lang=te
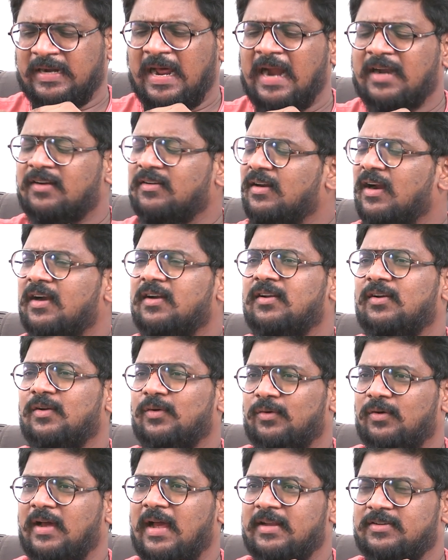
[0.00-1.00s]
నాటు
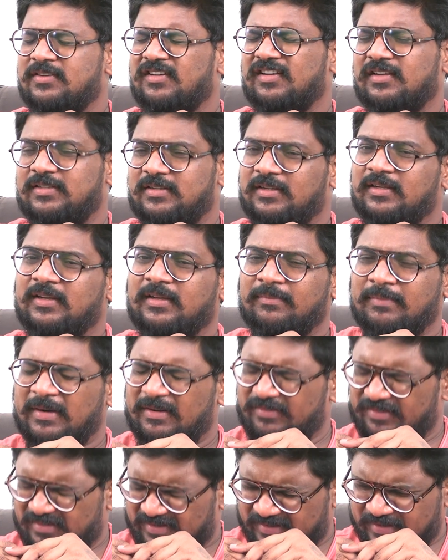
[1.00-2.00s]
నాటులో యాక్చువల్గా
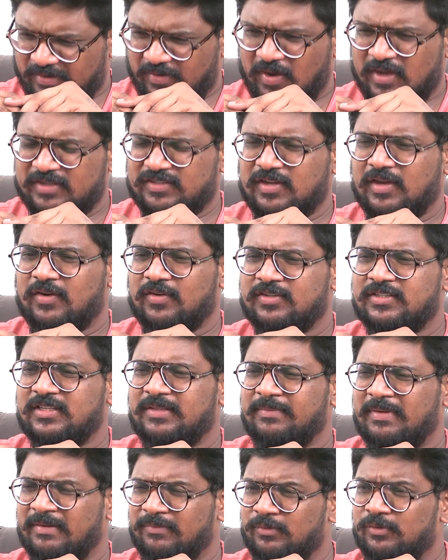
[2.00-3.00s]
మనం ఇక ఆస్కార్
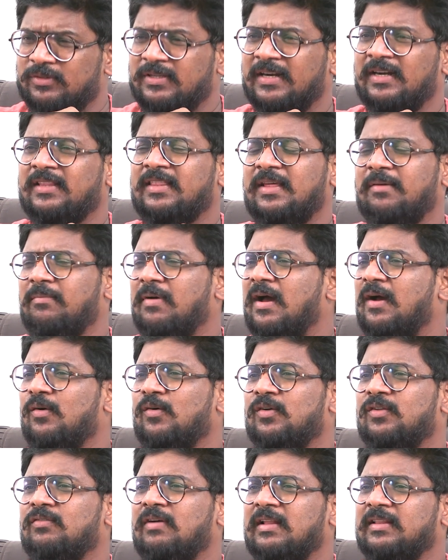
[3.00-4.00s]
వచ్చింది మనము తిడితే
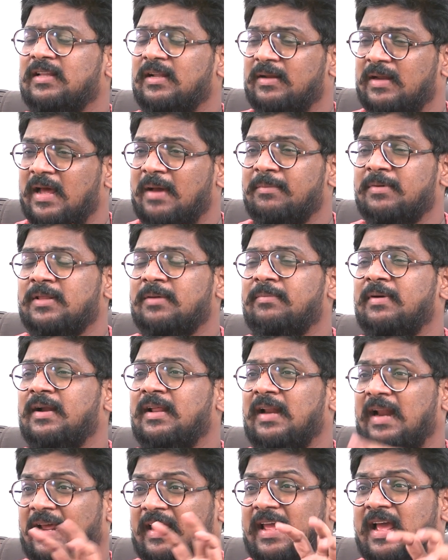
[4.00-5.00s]
బాగోదు అందరు నా మీద
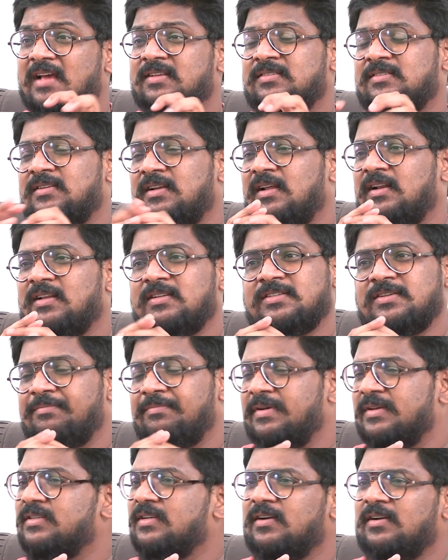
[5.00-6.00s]
పడి రక్కేస్తున్నారని
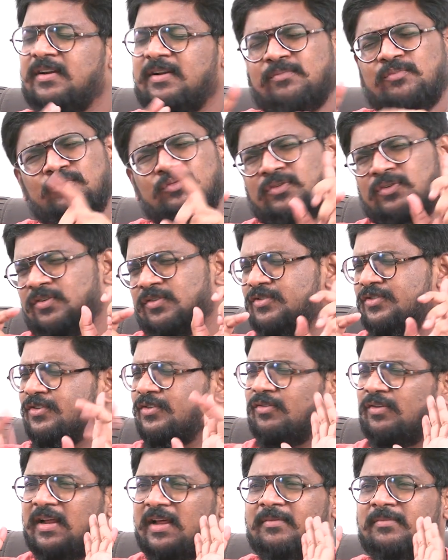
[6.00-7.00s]
చెప్పేసి అంటున్నా ముందు
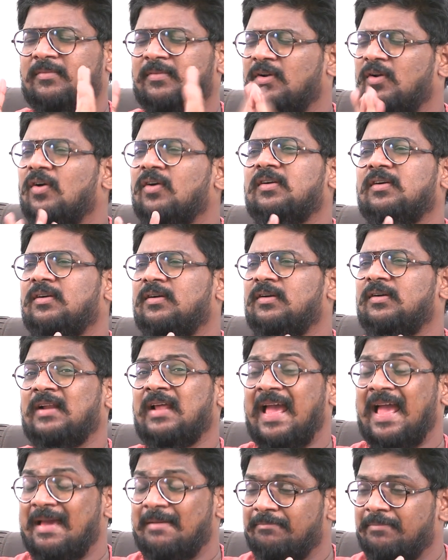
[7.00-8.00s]
నుంచి కూడా ఐఎమ్ నాట్
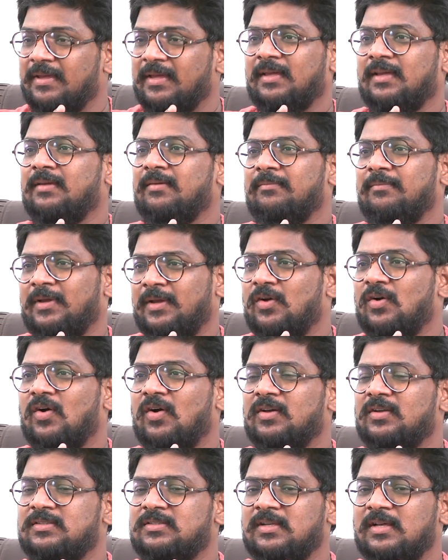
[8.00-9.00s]
హ్యాపీ
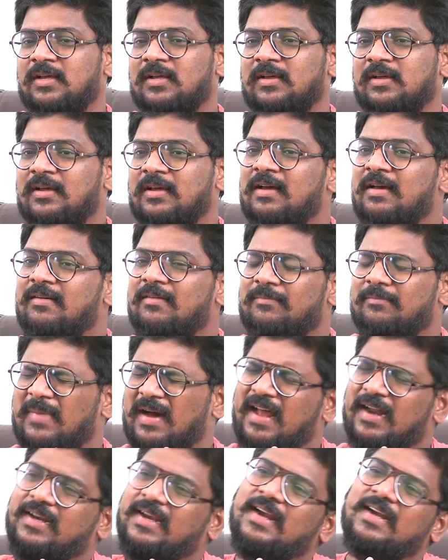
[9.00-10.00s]
బికాస్
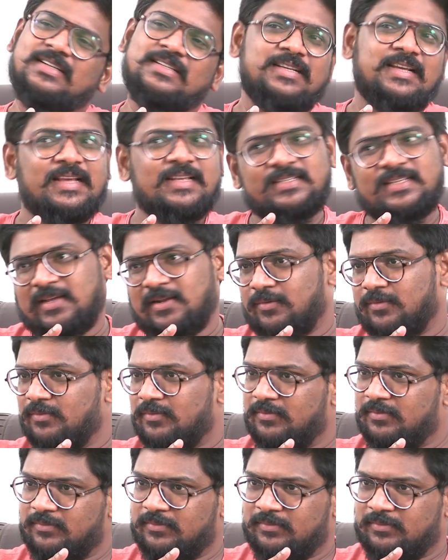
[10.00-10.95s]
మార్కెట్ చేశారు